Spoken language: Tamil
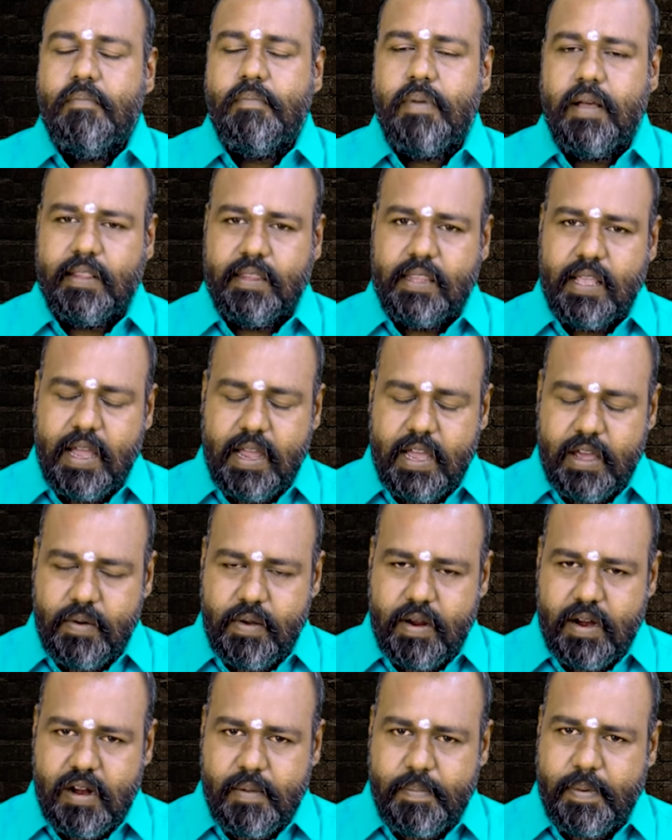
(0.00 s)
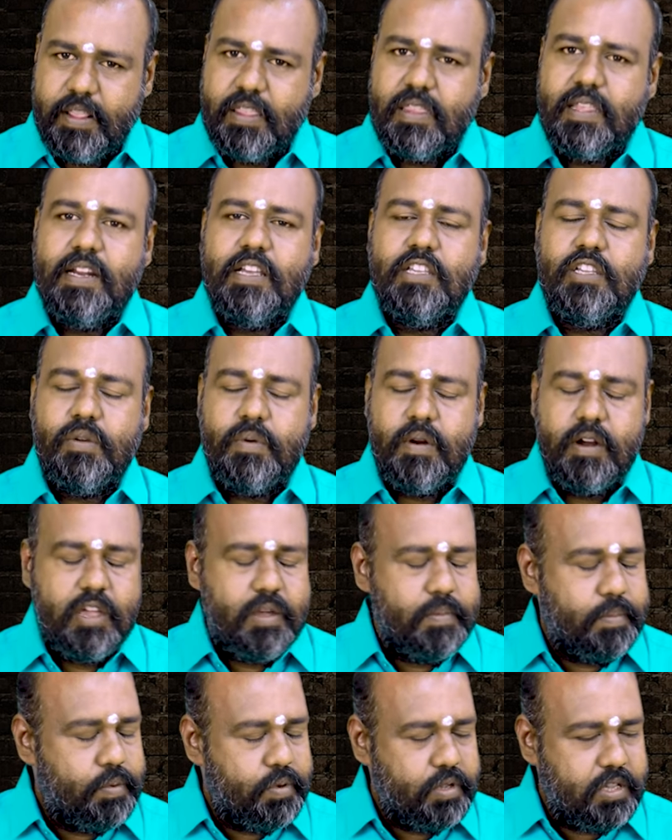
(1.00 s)
பத்தாயிரம் ரூபா இல்லை பத்து லட்ச ரூபா
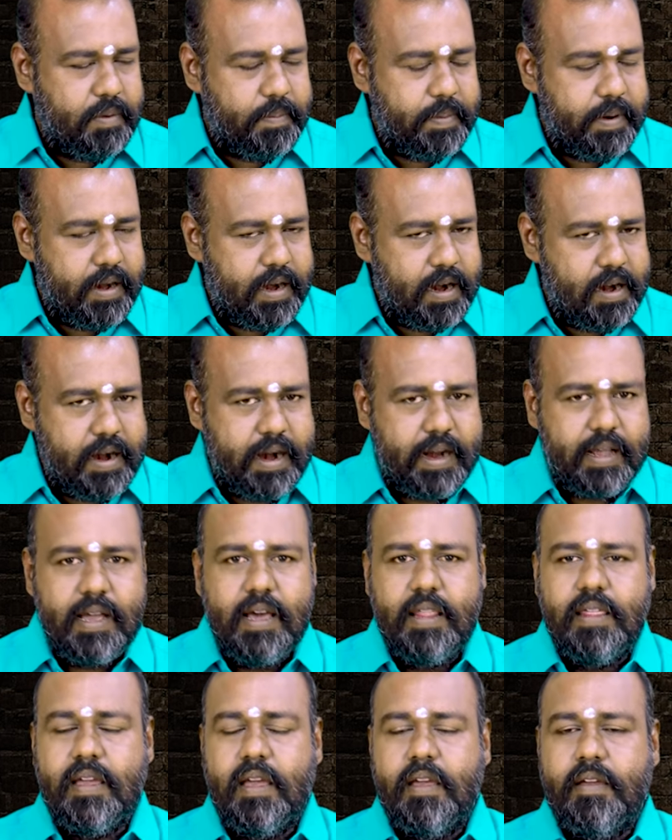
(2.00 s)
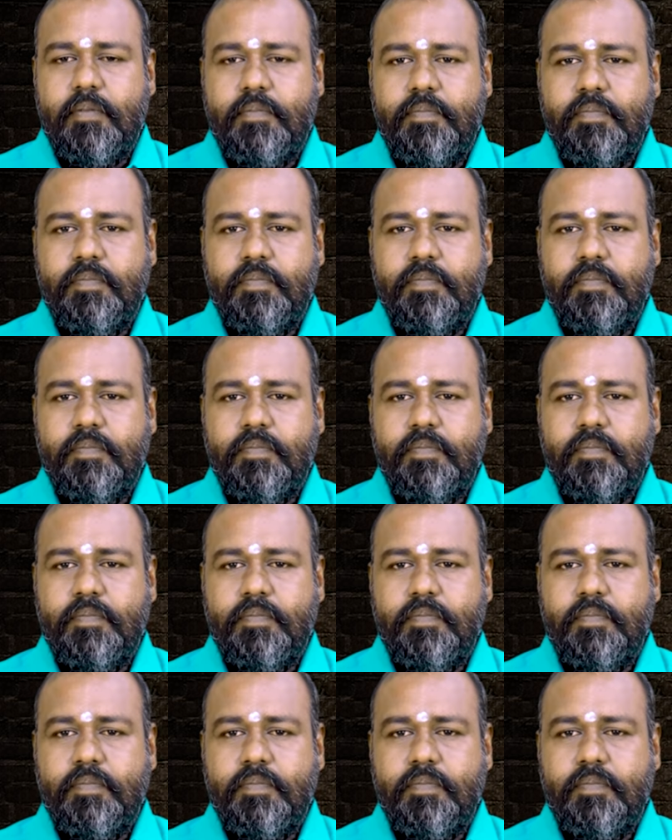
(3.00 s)
நீங்கள் பூஜை பண்ணாலும் நடக்காதுங்க